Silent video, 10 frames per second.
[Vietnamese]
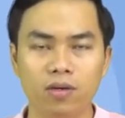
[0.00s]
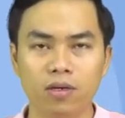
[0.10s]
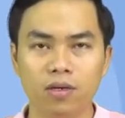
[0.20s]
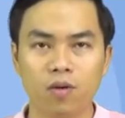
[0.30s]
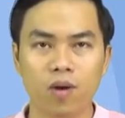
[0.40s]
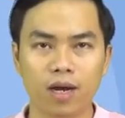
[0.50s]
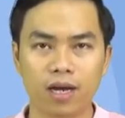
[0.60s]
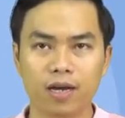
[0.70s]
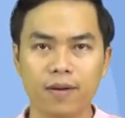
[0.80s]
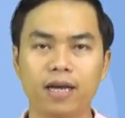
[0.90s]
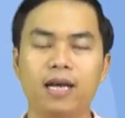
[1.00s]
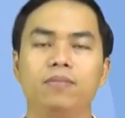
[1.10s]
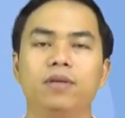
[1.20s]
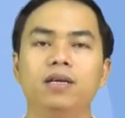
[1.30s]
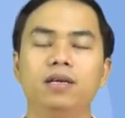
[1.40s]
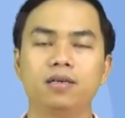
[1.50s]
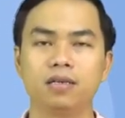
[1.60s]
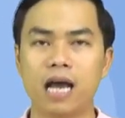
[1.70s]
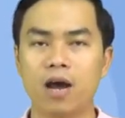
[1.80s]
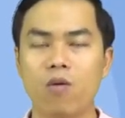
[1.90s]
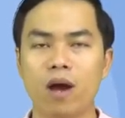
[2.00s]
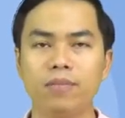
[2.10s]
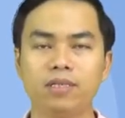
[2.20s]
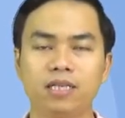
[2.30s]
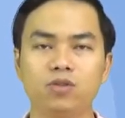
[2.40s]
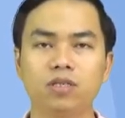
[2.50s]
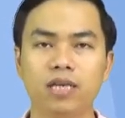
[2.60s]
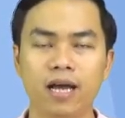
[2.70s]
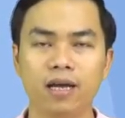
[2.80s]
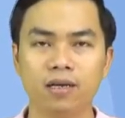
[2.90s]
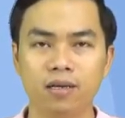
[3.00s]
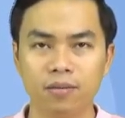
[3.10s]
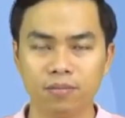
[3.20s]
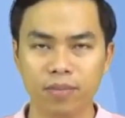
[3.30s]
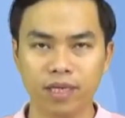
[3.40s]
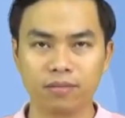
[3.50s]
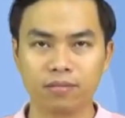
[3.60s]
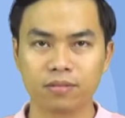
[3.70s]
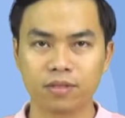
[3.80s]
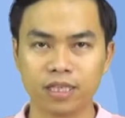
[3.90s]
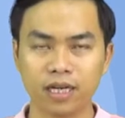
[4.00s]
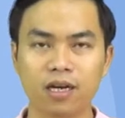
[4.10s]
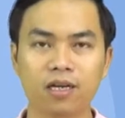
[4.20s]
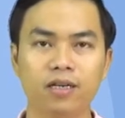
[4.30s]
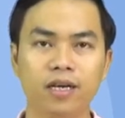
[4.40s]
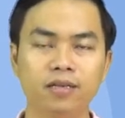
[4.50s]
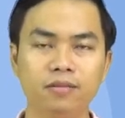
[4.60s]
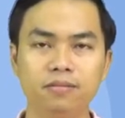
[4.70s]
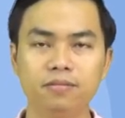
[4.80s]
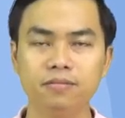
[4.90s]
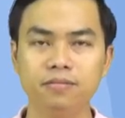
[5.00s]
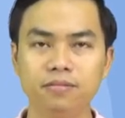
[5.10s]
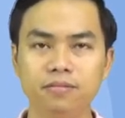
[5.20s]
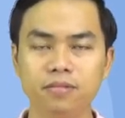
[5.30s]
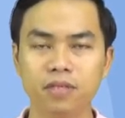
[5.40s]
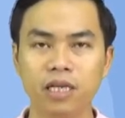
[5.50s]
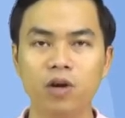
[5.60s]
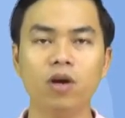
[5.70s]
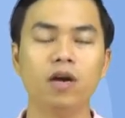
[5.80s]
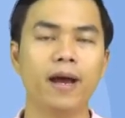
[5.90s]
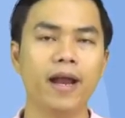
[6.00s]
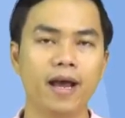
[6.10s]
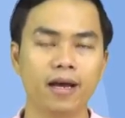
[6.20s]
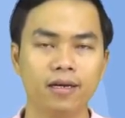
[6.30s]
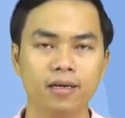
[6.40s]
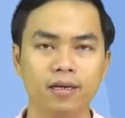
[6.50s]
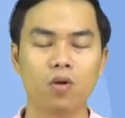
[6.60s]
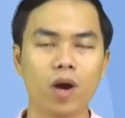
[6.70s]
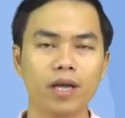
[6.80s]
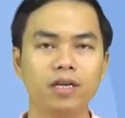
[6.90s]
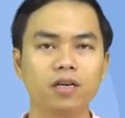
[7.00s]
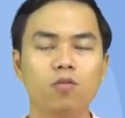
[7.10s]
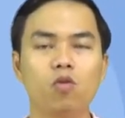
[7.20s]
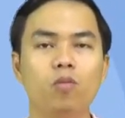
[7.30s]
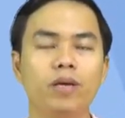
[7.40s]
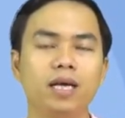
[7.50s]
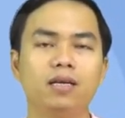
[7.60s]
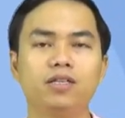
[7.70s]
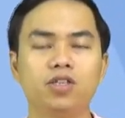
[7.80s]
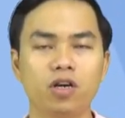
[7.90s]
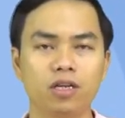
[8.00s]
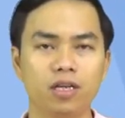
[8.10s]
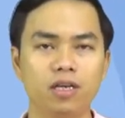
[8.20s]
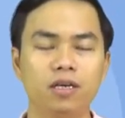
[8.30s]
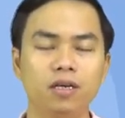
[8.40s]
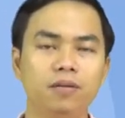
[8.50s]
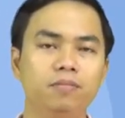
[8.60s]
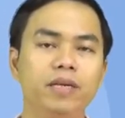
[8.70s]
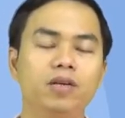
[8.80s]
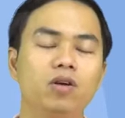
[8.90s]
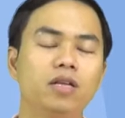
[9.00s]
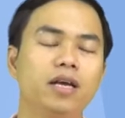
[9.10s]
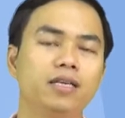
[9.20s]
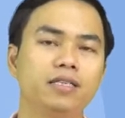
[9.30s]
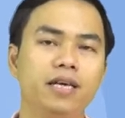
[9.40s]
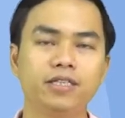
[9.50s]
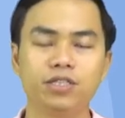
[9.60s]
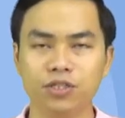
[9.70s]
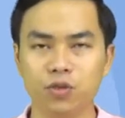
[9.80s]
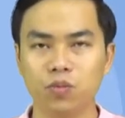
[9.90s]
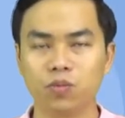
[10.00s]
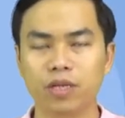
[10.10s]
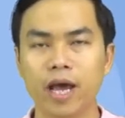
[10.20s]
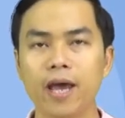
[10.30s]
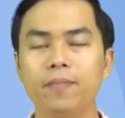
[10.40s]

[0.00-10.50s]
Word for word: hoặc là các bạn cảm thấy là hàng hóa mình sản xuất ra mình sẽ cần đến nhiều người bán hàng ngoài những công cụ mình đã lựa chọn thì mình có thể sẽ sử dụng thêm